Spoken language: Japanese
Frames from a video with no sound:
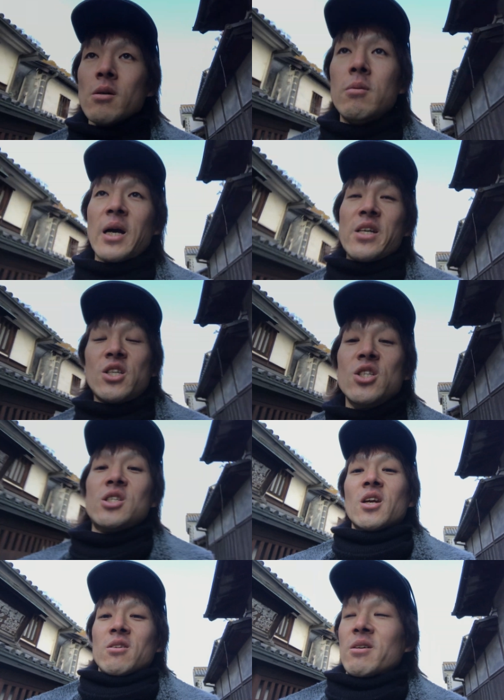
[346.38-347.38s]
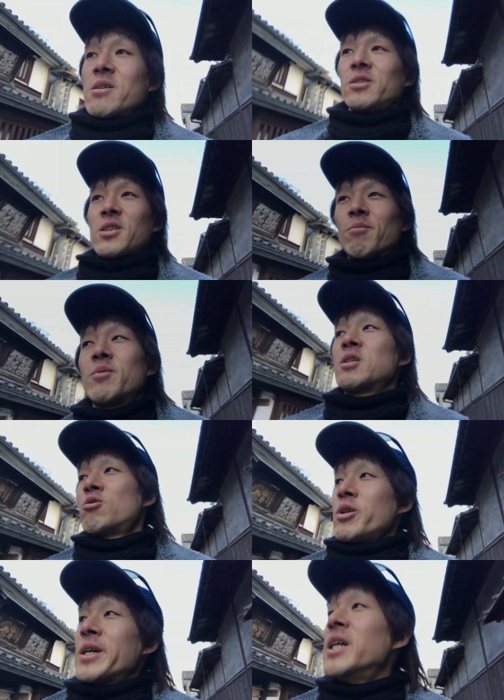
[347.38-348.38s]
配信してるよびっ
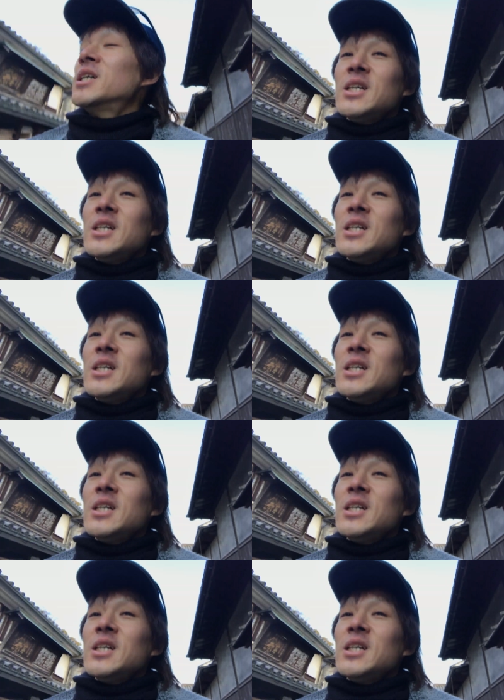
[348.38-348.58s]
くりや